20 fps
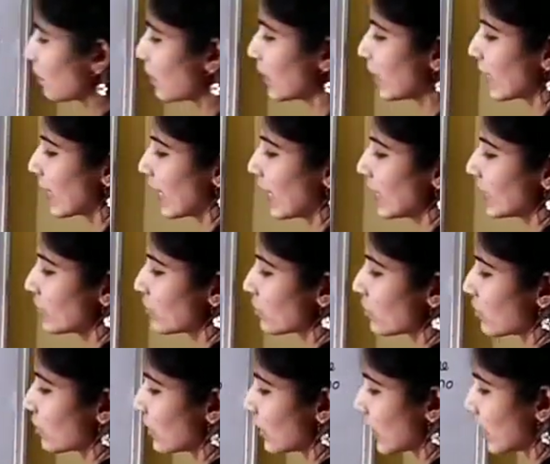बी एच
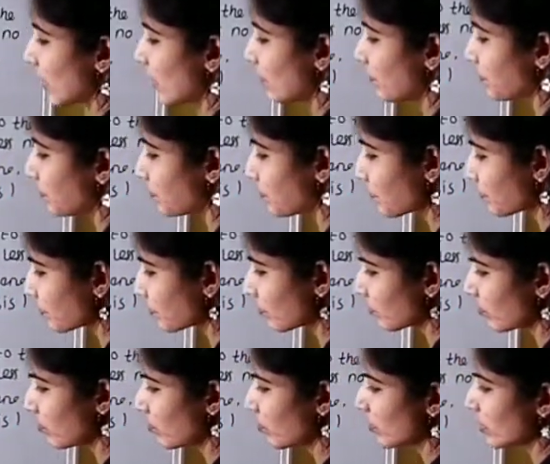ठीक है
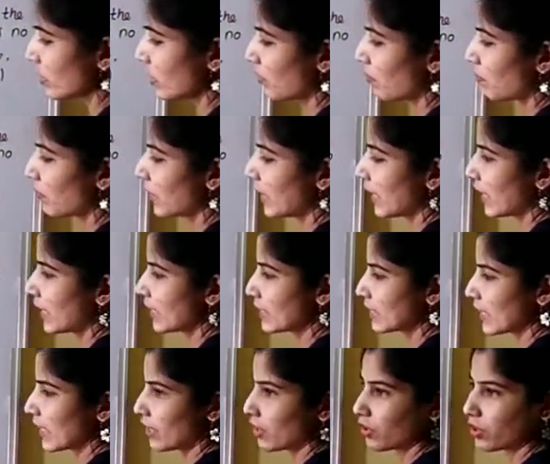बी
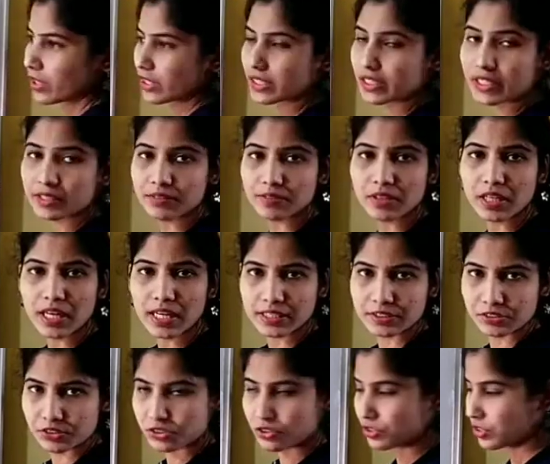एच और ये
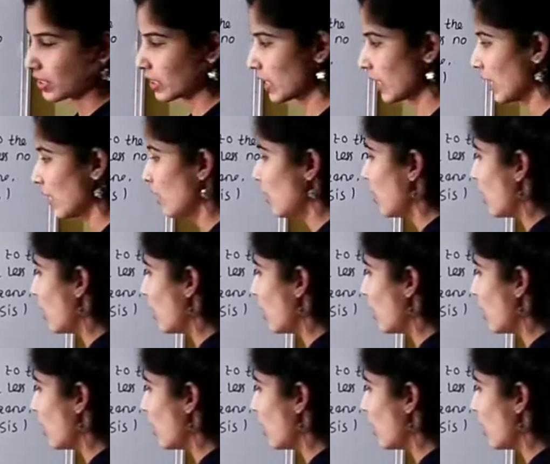एच ठीक है